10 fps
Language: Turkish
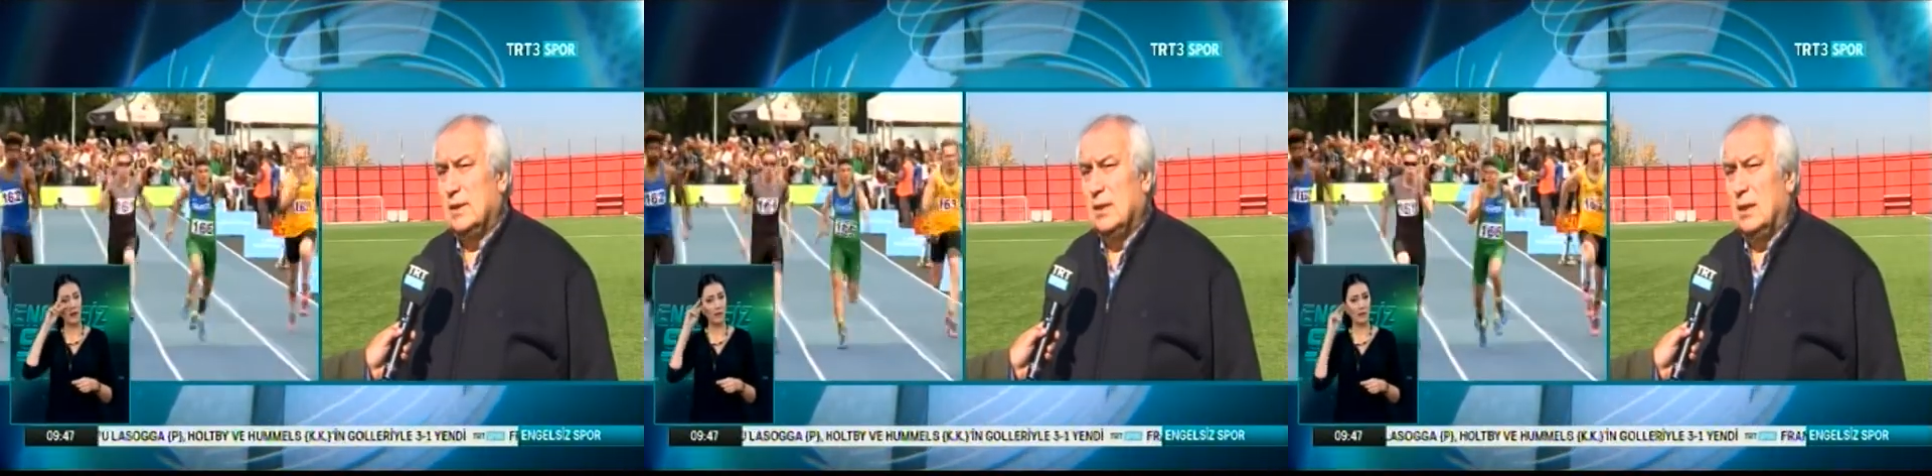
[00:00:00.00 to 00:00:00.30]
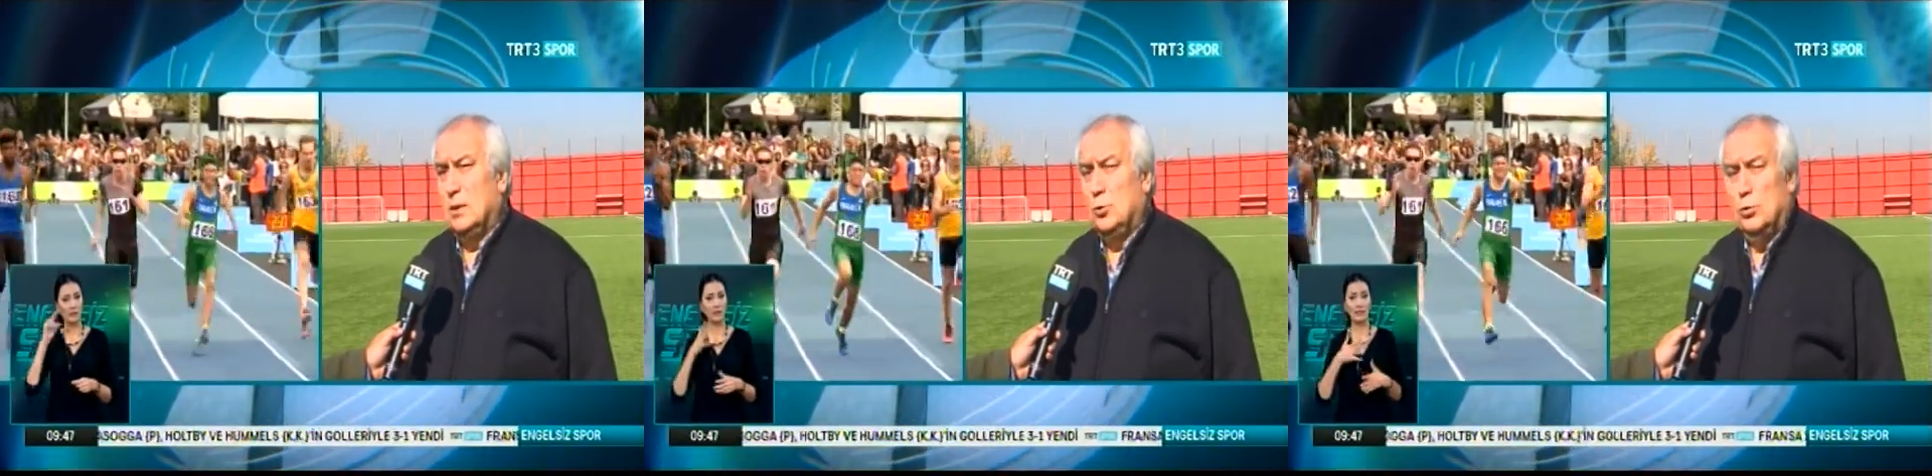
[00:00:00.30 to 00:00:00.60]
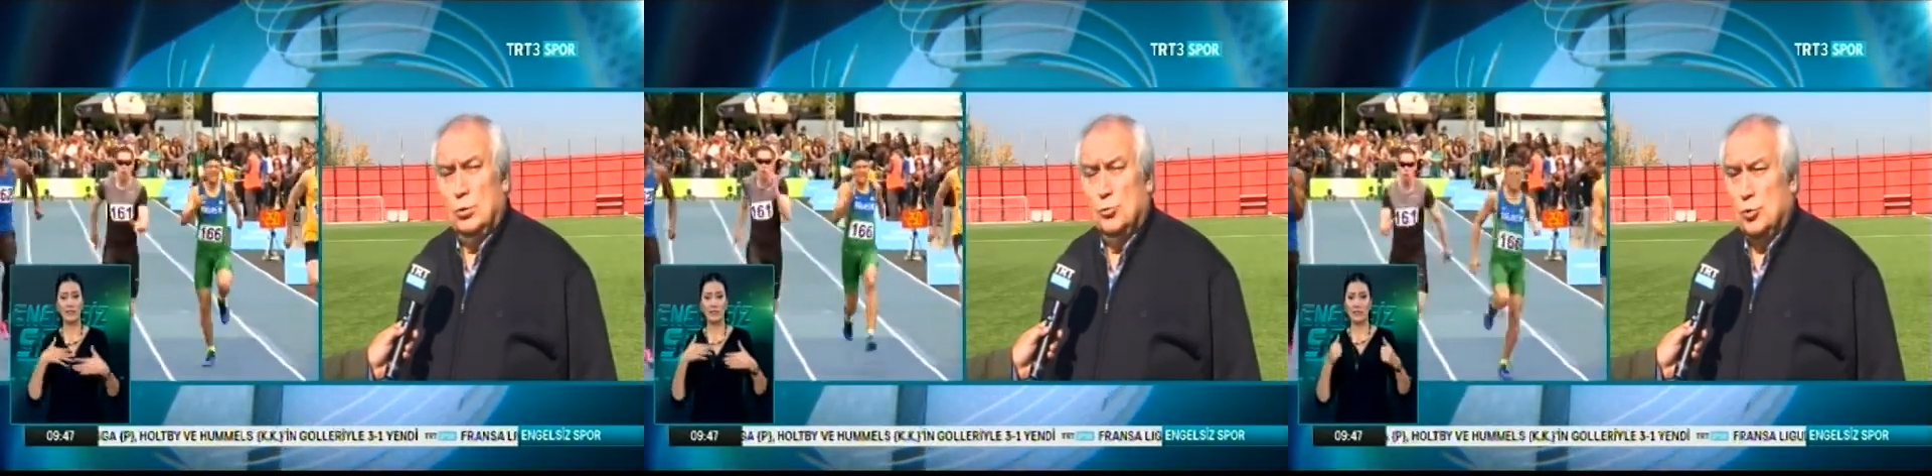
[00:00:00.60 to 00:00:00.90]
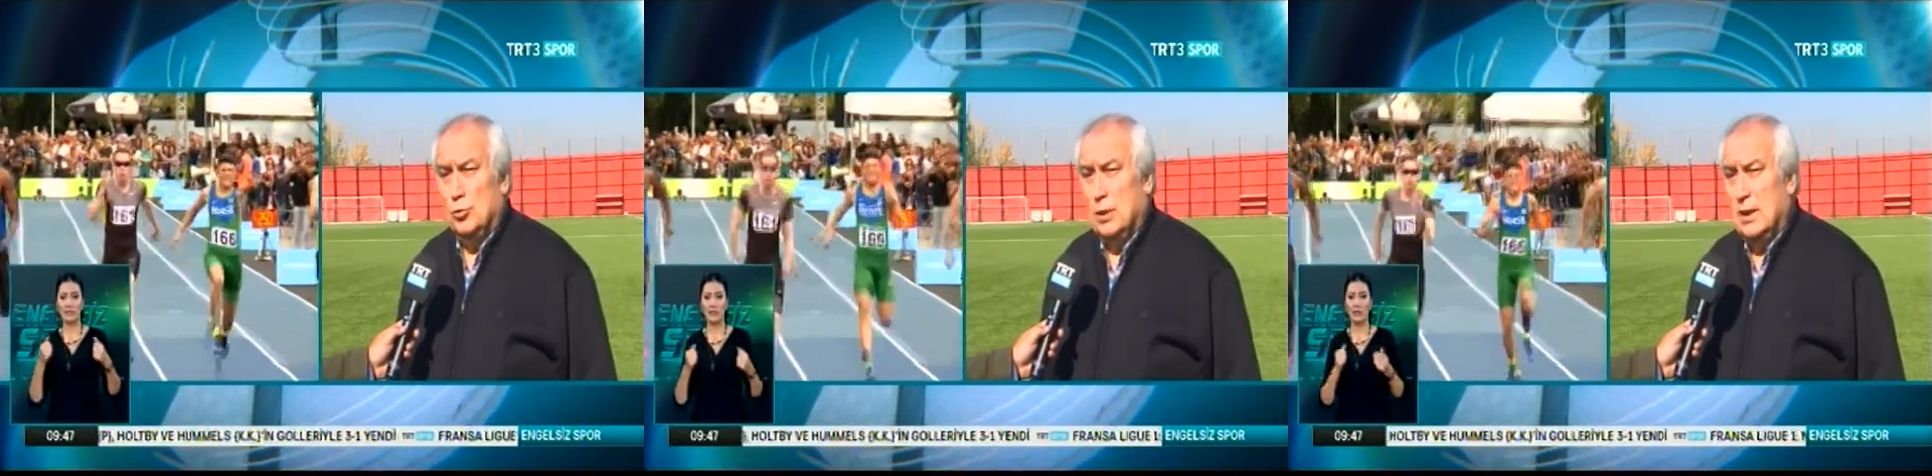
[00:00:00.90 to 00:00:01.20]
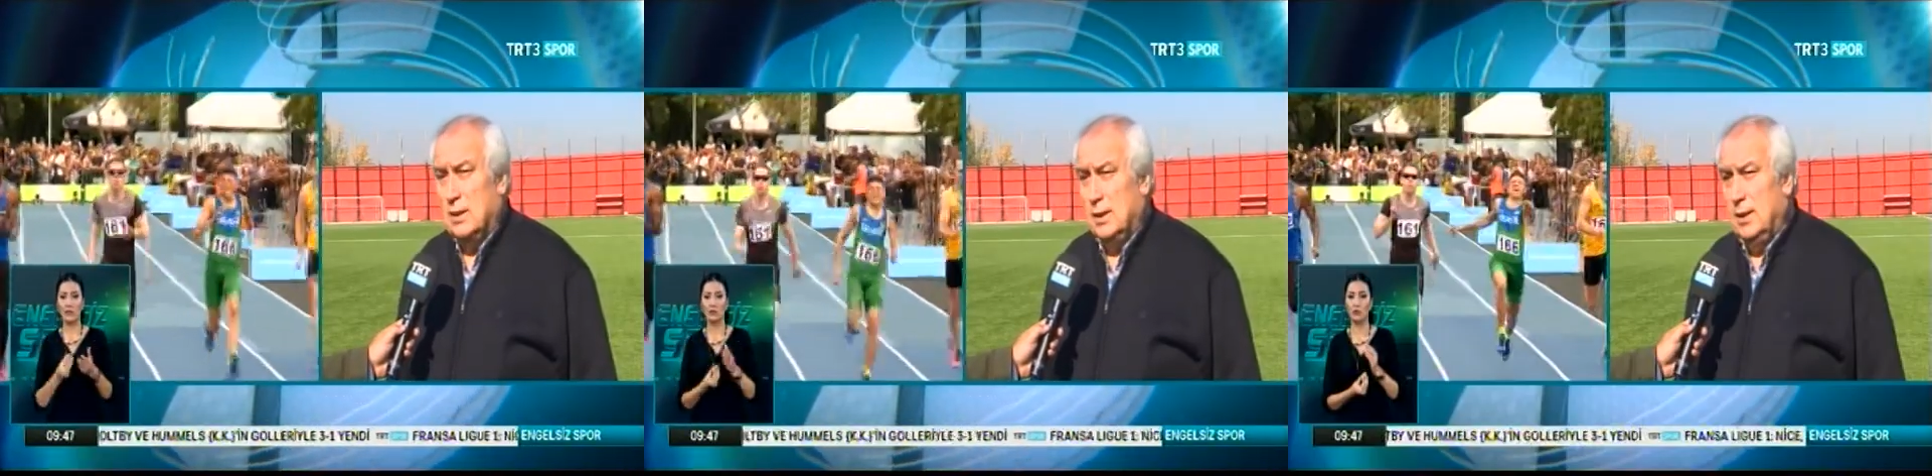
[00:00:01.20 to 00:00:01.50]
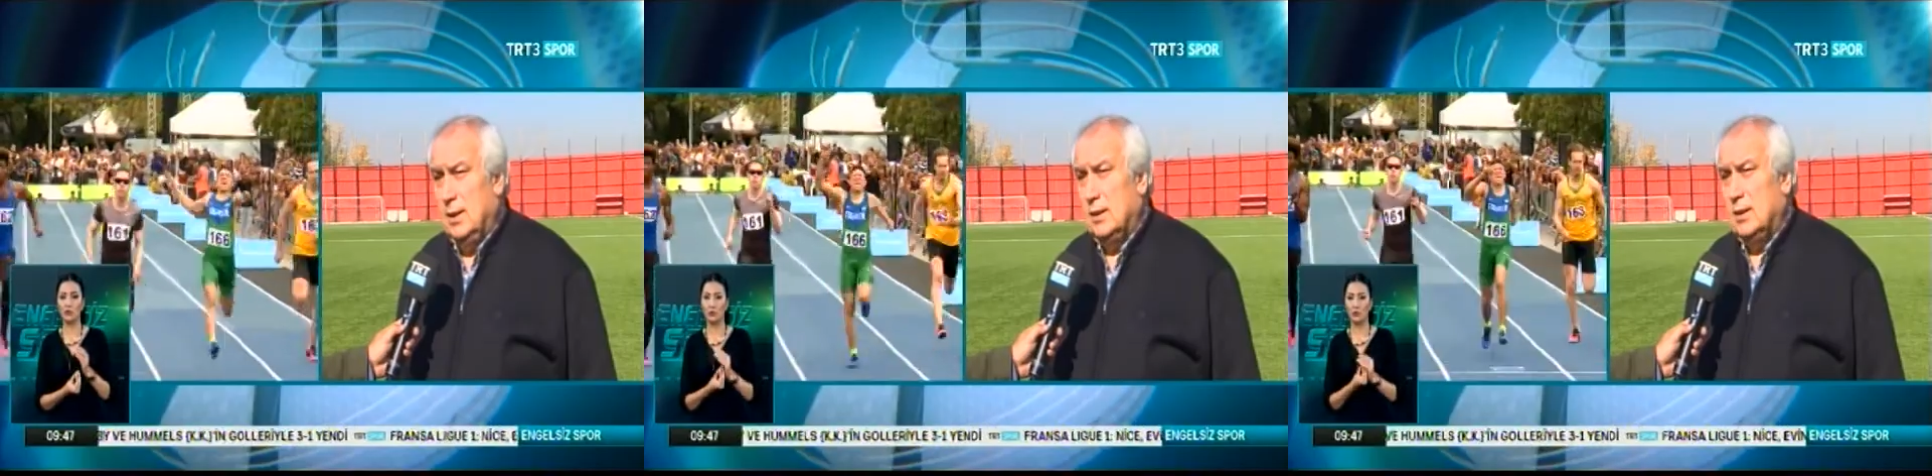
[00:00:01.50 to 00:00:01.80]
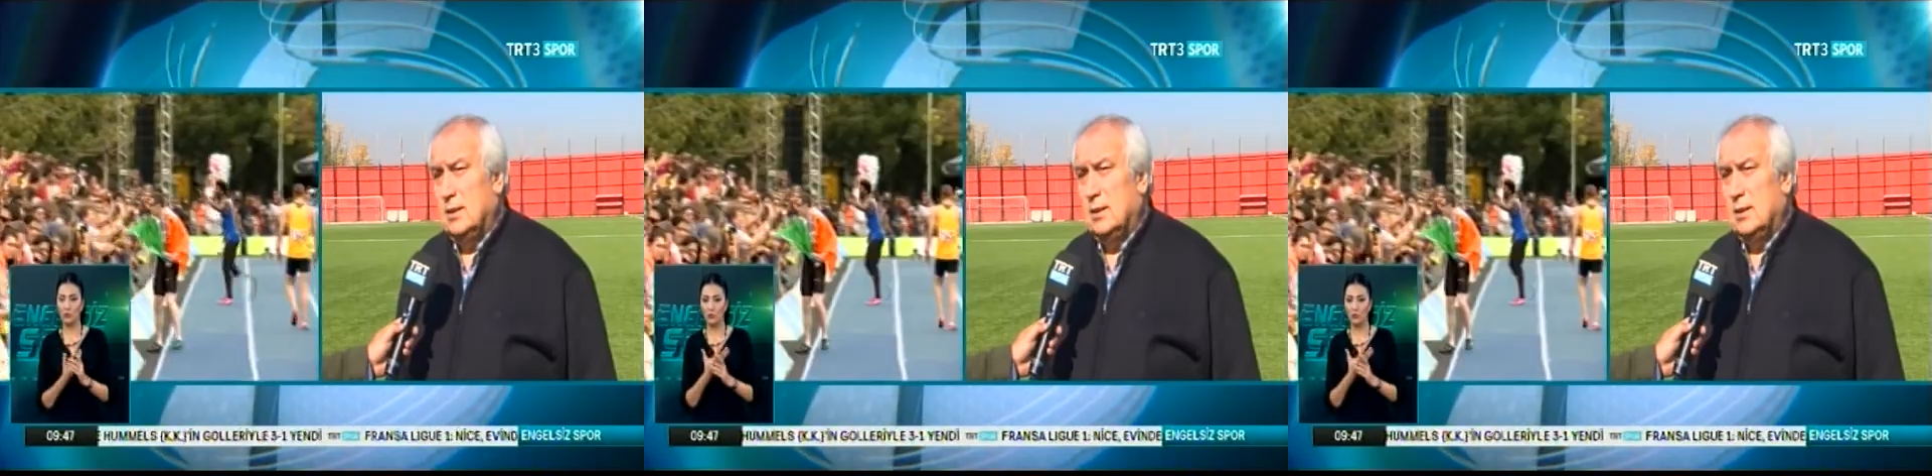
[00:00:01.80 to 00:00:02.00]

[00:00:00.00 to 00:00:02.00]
Sağlık Kurulumuzun da e,